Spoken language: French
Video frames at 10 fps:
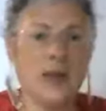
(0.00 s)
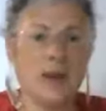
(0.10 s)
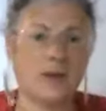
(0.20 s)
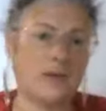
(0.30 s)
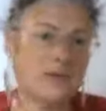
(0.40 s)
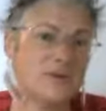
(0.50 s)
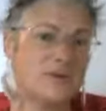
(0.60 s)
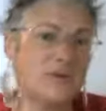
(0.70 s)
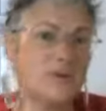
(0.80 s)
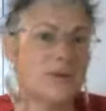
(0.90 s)
Alors, il y a aussi
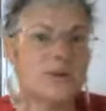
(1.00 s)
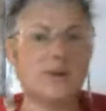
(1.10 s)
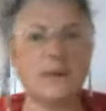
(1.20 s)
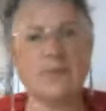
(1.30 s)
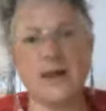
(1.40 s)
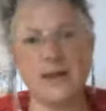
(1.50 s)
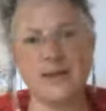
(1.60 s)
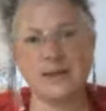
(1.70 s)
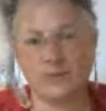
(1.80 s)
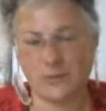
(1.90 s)
une autre étape
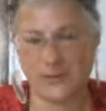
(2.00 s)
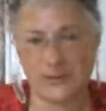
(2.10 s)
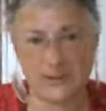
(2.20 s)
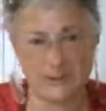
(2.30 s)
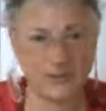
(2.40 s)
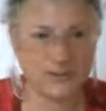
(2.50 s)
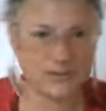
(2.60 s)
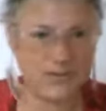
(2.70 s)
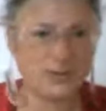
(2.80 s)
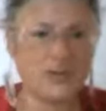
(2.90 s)
clé, donc il y a
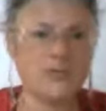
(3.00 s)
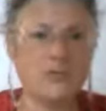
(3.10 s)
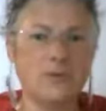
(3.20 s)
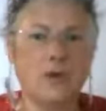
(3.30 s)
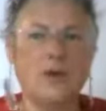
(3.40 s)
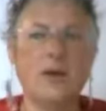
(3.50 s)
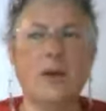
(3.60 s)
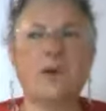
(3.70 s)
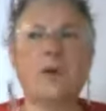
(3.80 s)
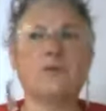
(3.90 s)
l'éducation, bien sûr,
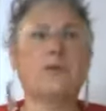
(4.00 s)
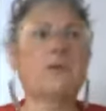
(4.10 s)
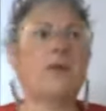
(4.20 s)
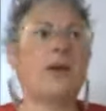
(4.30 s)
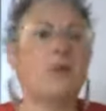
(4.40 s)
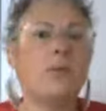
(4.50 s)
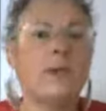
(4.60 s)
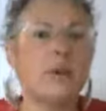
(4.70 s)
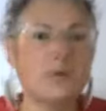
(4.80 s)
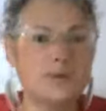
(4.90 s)
il y a aussi bah, le
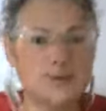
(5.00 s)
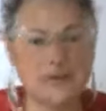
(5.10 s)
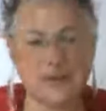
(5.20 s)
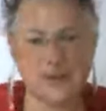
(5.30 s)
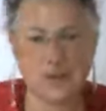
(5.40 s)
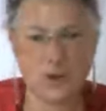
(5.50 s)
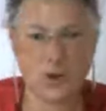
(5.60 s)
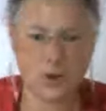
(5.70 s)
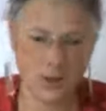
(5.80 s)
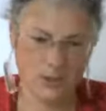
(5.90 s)
premier creuset, c'est
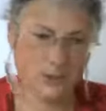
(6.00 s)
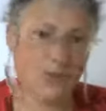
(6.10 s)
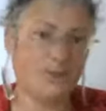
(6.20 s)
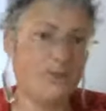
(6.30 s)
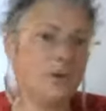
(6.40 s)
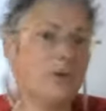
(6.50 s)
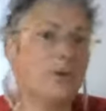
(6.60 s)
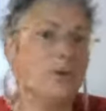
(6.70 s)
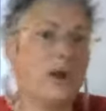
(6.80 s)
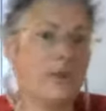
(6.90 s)
d'abord dans le
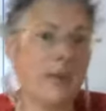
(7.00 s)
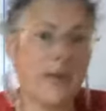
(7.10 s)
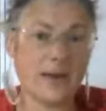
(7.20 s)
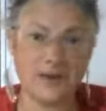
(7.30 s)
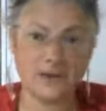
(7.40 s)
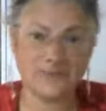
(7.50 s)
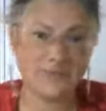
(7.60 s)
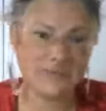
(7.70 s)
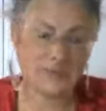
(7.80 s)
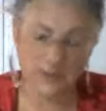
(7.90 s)
ventre de la mère. Hein.
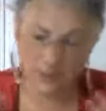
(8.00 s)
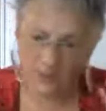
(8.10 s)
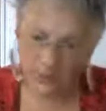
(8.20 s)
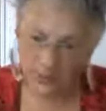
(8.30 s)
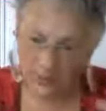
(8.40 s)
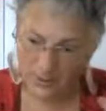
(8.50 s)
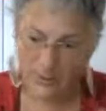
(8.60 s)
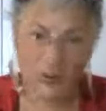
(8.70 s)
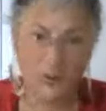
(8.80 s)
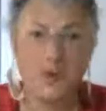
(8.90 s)
C'est d'abord
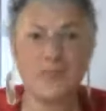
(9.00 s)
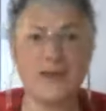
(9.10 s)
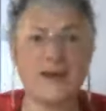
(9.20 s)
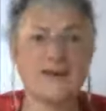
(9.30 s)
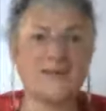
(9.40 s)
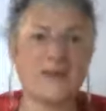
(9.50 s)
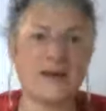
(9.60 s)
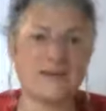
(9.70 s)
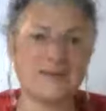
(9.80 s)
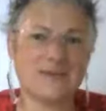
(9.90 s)
le premier
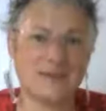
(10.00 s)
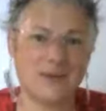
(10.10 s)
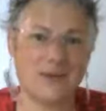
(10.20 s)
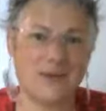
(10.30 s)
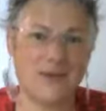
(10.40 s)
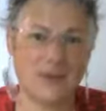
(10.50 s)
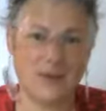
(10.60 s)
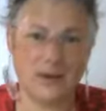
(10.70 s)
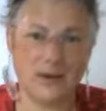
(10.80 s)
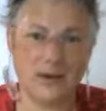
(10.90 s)
espace dans
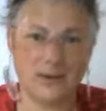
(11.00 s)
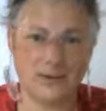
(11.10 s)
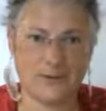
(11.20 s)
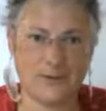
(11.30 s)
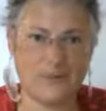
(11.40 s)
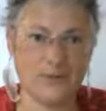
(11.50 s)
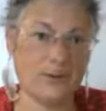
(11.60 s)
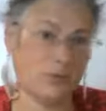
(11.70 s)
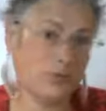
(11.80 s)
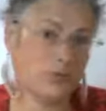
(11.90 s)
lequel euh, nous
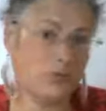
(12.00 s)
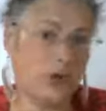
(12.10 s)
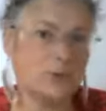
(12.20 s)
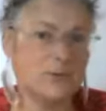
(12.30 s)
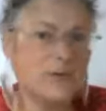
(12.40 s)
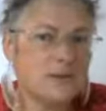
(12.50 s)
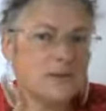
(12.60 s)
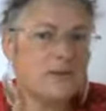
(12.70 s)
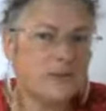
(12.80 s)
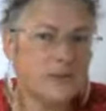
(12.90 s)
avons tous grandi.
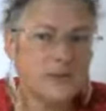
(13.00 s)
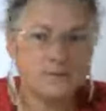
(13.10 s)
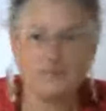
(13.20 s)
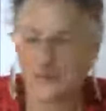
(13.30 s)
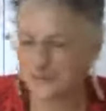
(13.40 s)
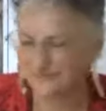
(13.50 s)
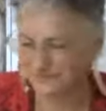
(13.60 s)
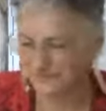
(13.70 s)
Eh bien, oui. Hein.